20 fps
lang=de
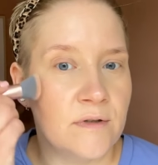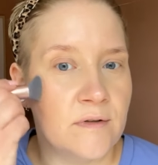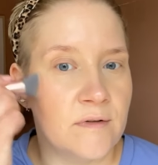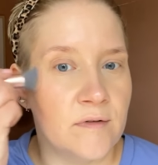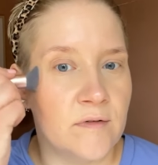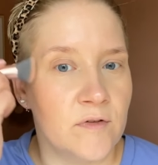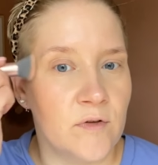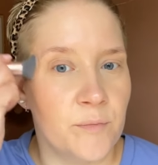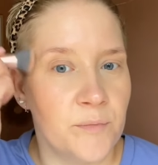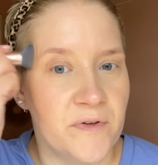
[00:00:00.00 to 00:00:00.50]

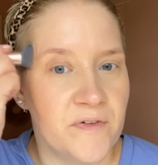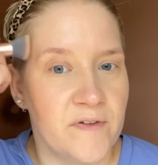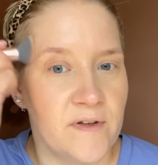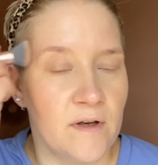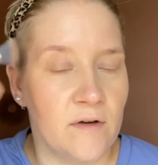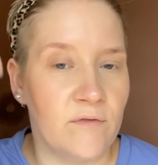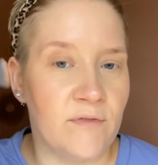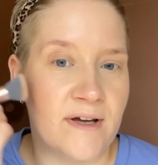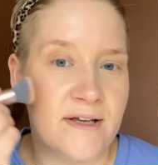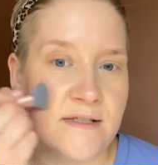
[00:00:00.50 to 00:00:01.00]
so ein
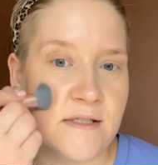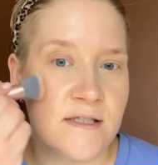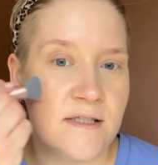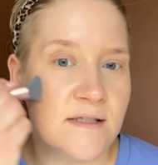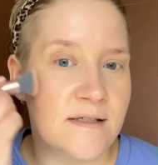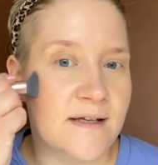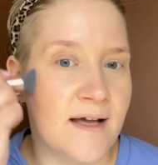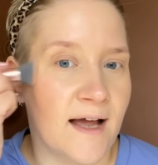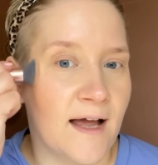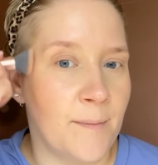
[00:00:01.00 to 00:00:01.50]
bisschen
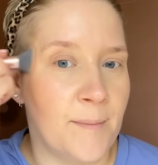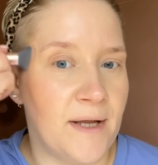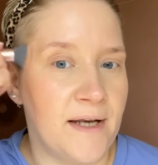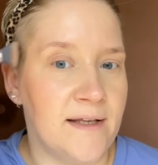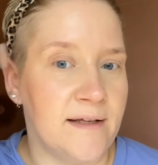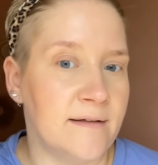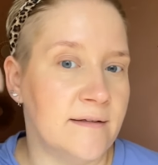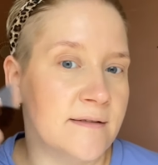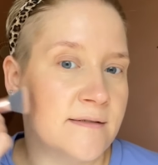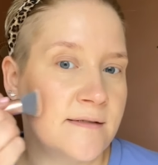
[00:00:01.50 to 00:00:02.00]
was
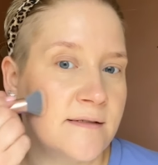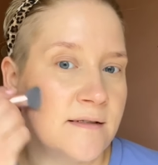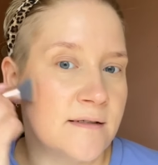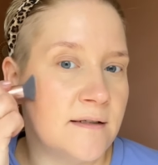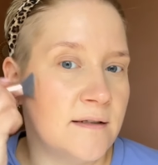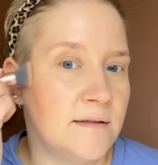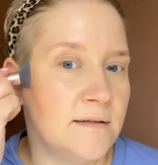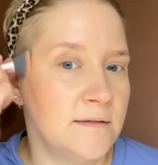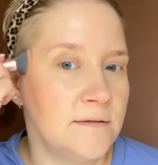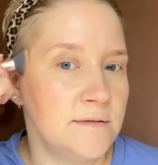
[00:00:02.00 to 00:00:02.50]
Karamelliges, ne?